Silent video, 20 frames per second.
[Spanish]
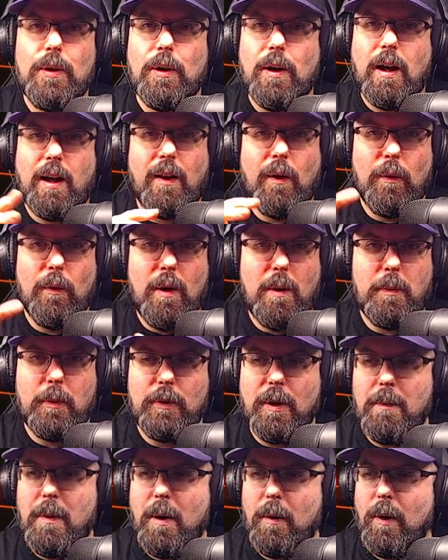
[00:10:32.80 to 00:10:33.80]
que cada uno
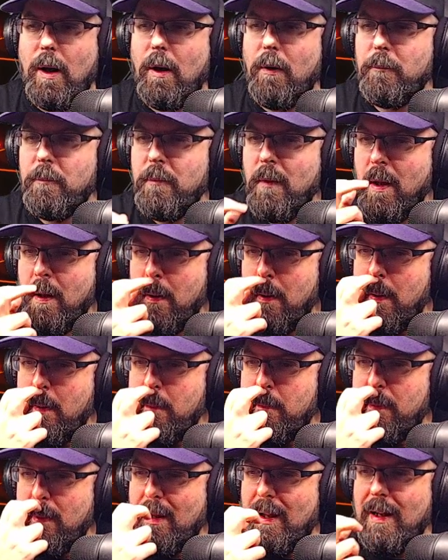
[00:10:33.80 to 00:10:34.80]
apunta para un lado.
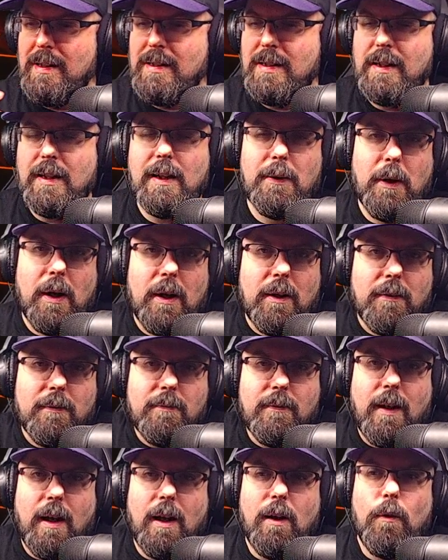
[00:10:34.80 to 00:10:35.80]
Así que bueno,
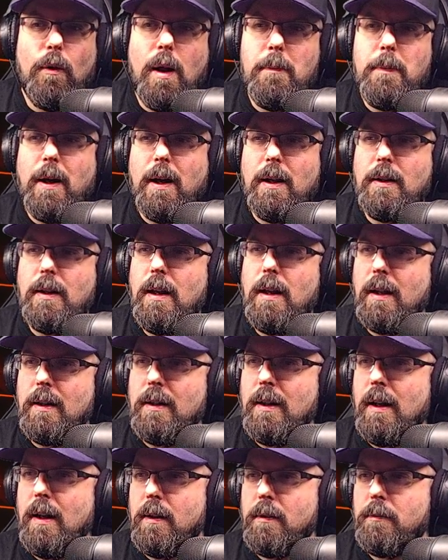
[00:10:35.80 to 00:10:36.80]
alguna pega tenía que
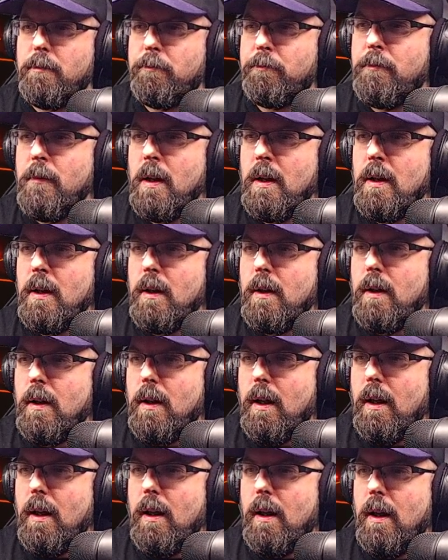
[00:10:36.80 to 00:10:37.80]
tener.
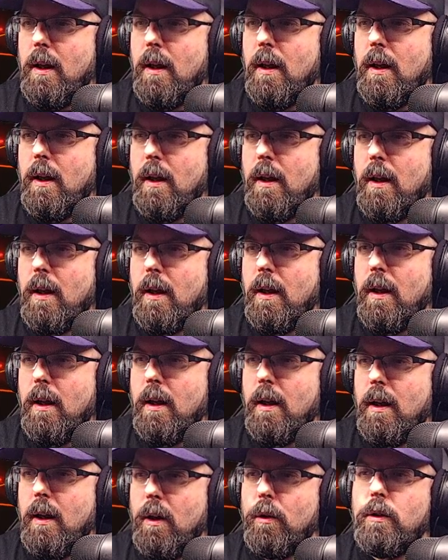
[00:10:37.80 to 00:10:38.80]

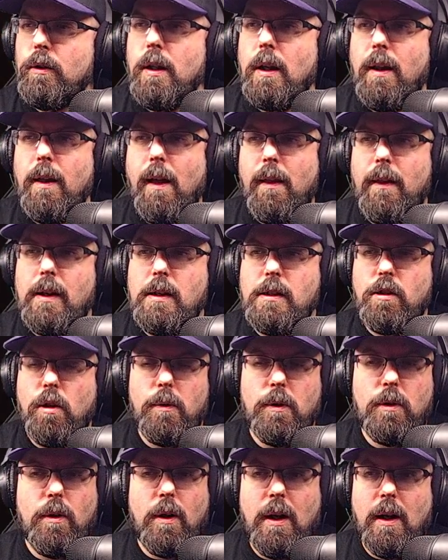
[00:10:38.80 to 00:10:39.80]
Eh, utilidades,
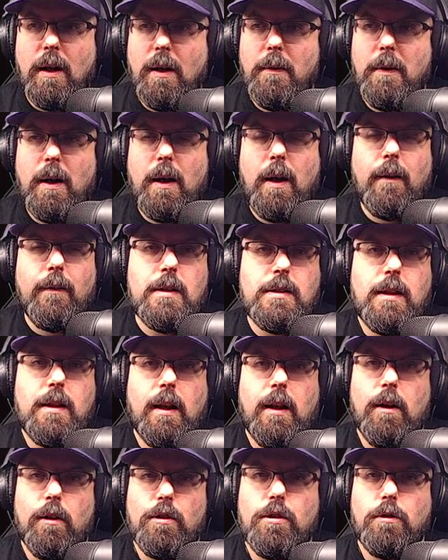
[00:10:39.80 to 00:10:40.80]
como todas las naves grandes,
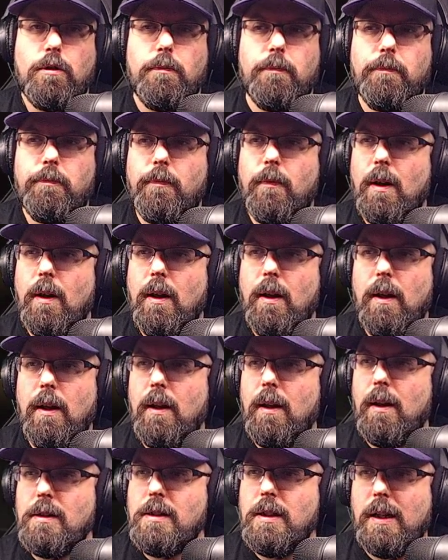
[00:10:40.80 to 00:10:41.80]
tiene 8.
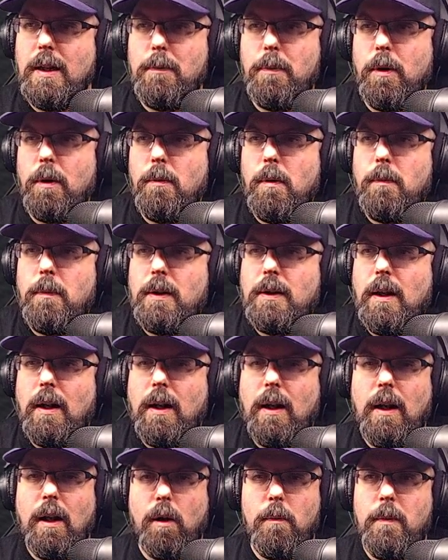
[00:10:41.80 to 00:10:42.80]
Eh, así que podemos
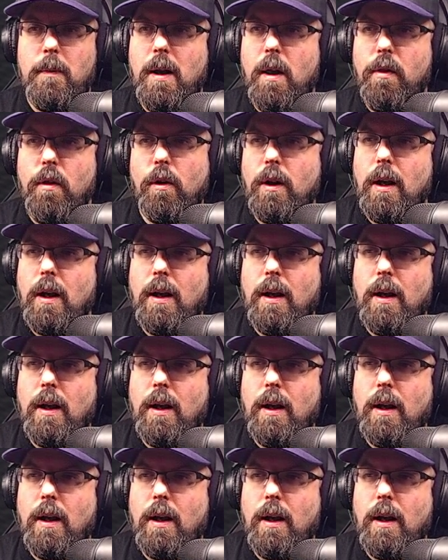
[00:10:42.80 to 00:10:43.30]
meterle la combinación que